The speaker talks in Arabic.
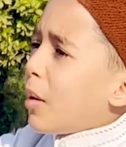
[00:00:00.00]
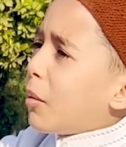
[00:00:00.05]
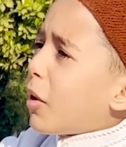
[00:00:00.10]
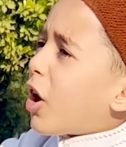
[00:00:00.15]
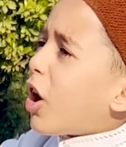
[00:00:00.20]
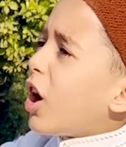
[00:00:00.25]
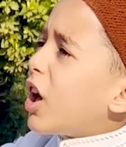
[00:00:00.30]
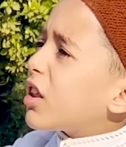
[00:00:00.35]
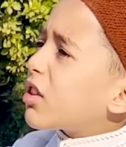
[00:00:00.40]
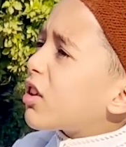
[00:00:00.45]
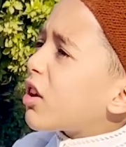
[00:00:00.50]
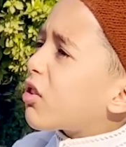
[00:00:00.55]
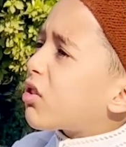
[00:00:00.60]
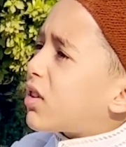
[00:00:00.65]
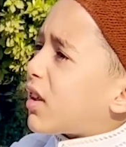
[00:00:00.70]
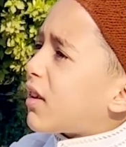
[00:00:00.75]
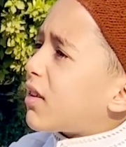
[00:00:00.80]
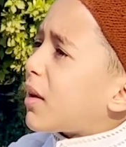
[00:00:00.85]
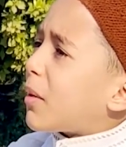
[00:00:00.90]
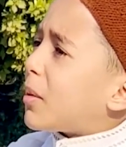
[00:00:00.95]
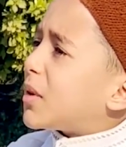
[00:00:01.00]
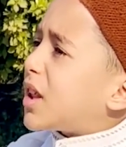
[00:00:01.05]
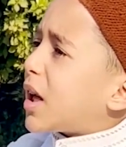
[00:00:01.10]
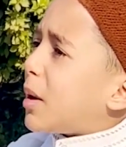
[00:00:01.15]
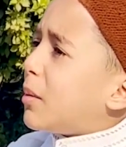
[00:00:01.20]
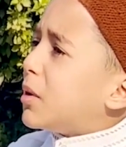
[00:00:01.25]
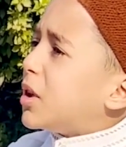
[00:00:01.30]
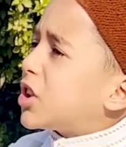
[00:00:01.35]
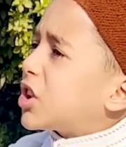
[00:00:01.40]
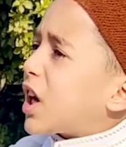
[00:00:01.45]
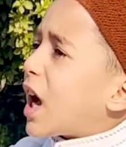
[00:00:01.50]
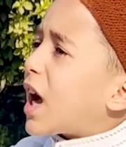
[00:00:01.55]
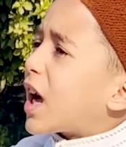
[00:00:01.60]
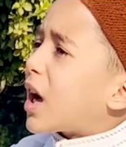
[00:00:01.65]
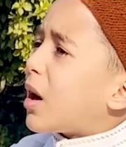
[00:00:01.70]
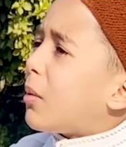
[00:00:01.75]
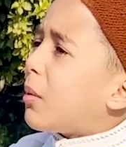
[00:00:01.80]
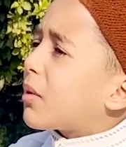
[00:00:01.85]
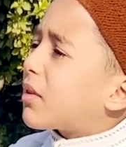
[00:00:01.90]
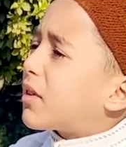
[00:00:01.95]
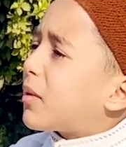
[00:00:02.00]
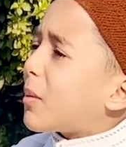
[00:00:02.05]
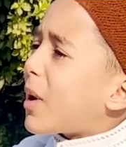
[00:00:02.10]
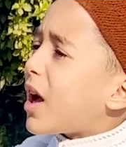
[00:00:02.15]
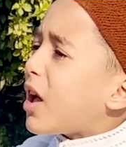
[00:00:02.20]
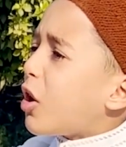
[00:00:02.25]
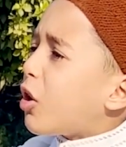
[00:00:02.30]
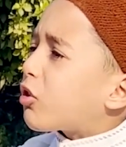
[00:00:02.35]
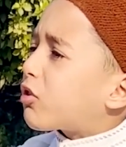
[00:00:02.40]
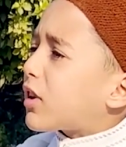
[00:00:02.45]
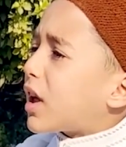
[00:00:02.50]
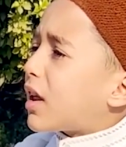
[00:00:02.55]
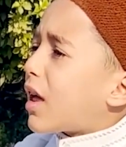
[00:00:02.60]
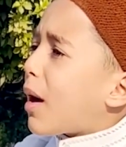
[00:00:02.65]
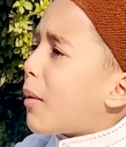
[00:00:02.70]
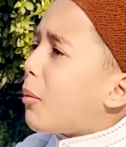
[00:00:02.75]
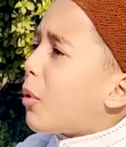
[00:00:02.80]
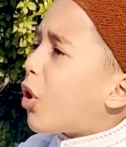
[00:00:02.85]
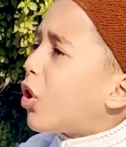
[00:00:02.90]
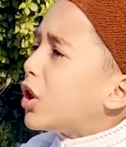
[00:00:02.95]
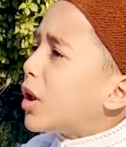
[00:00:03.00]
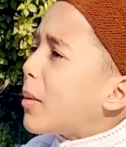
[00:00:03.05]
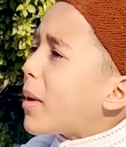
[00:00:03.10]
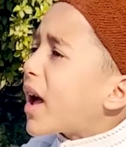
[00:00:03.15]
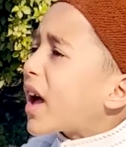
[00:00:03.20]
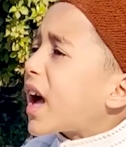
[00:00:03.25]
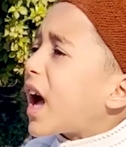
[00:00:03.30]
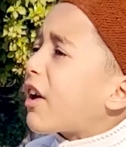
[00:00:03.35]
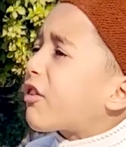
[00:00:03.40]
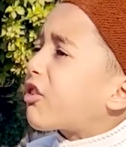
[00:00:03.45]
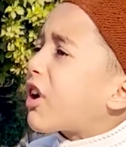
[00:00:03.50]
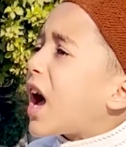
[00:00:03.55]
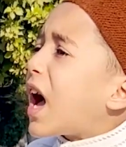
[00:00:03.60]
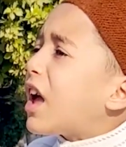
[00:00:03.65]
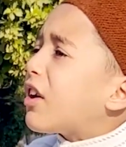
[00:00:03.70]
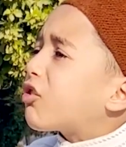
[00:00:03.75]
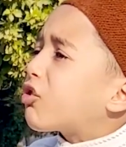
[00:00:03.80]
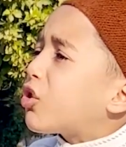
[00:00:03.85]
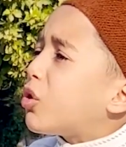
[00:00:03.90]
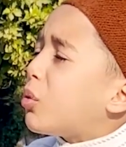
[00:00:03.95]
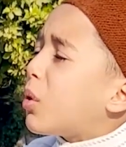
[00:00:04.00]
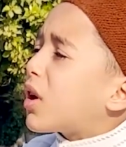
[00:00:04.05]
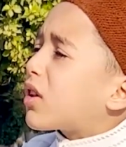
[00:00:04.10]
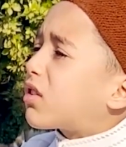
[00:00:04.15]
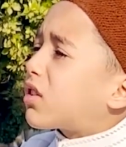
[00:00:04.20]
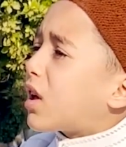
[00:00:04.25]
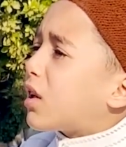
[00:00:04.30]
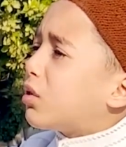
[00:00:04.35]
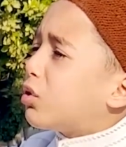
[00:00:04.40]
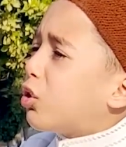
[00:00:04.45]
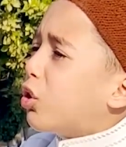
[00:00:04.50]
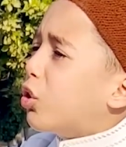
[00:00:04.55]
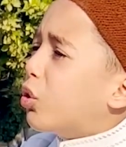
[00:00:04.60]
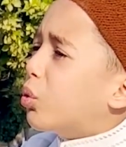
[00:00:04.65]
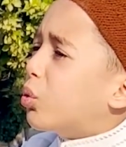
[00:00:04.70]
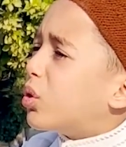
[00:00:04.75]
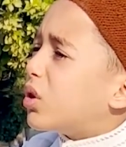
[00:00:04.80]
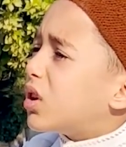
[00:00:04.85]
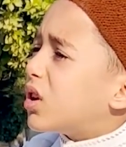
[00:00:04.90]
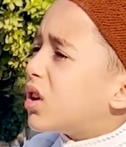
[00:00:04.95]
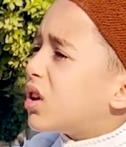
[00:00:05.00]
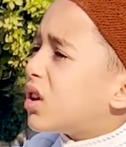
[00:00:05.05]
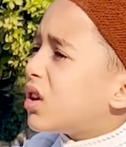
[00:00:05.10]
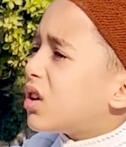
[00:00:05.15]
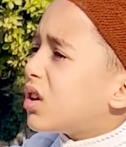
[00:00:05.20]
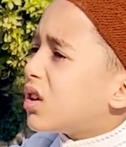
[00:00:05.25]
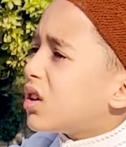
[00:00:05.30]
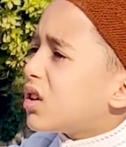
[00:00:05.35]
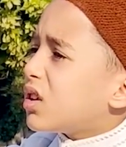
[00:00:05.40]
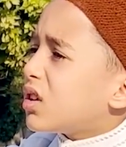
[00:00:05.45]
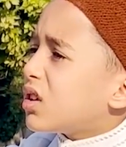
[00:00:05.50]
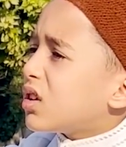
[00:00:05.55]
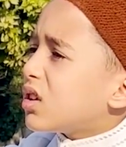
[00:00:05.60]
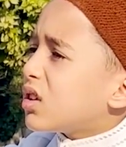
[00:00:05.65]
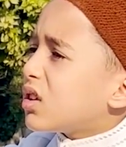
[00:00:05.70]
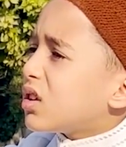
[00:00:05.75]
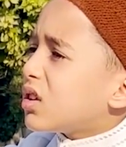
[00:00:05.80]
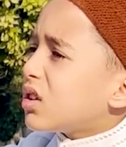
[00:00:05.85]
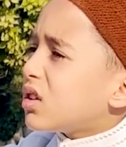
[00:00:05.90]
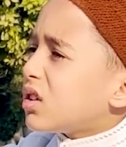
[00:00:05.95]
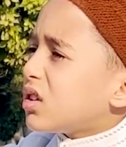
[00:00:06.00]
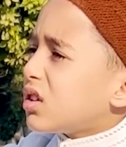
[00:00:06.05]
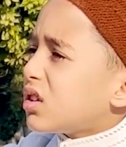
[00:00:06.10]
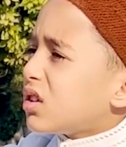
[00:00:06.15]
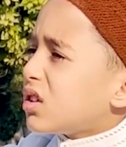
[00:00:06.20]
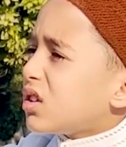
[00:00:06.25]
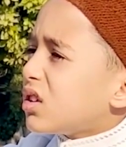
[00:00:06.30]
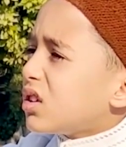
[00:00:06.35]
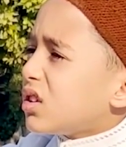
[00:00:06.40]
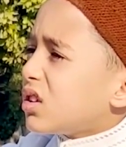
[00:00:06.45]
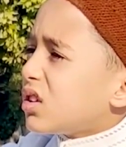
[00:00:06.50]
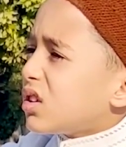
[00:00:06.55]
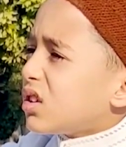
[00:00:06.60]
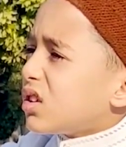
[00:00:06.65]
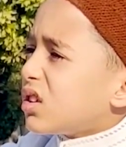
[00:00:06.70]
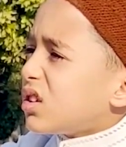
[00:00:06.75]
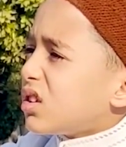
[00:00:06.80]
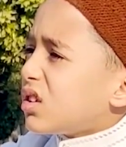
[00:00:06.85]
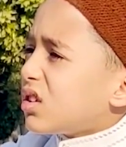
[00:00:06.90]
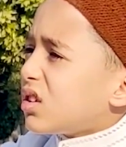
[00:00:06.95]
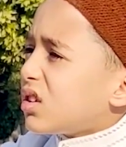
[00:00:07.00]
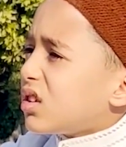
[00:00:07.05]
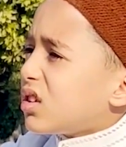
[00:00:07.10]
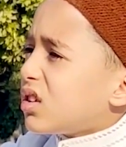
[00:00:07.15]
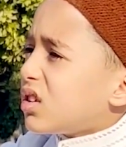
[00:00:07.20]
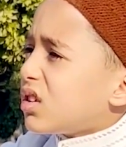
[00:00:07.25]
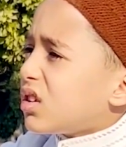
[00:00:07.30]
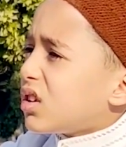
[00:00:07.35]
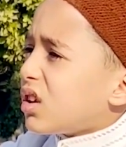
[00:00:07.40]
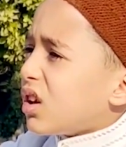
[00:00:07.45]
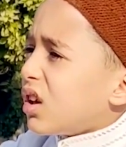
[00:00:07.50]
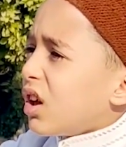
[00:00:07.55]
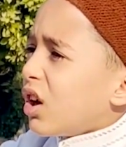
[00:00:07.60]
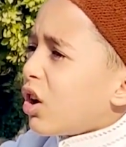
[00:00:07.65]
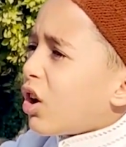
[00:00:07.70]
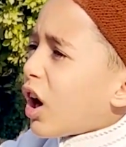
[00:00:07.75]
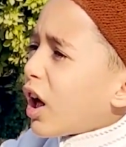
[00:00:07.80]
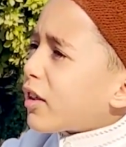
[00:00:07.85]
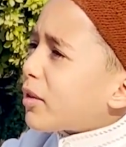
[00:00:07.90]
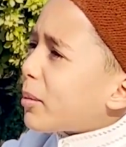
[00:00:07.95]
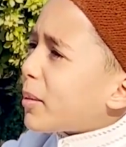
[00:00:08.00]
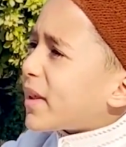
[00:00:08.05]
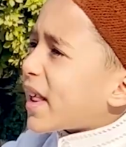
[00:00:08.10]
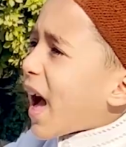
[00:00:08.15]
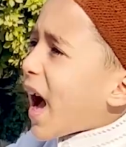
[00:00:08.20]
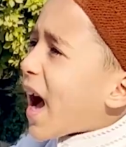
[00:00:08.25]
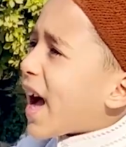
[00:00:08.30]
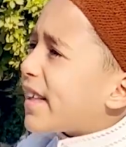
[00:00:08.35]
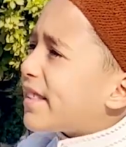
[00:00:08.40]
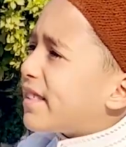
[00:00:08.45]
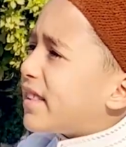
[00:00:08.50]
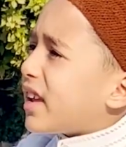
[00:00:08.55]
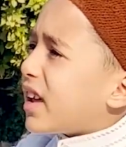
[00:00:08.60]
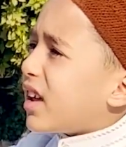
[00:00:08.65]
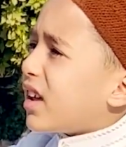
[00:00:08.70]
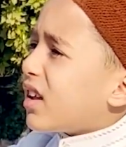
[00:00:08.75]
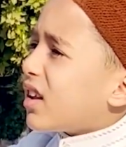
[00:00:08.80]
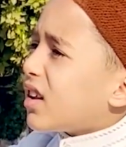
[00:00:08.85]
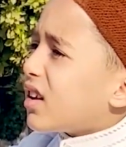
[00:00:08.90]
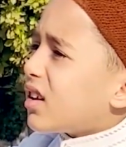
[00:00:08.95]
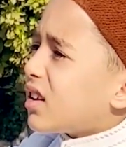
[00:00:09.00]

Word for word: ابو خالص يا استاذه ما تعمليش حاجه واسيبها يا استاذه ابو خدي بالك عشان عايش جوه الصندوق عايش جوه الصندوق انت اصلا ازاي مستحمل الريحه القرف دي غصب عني غصب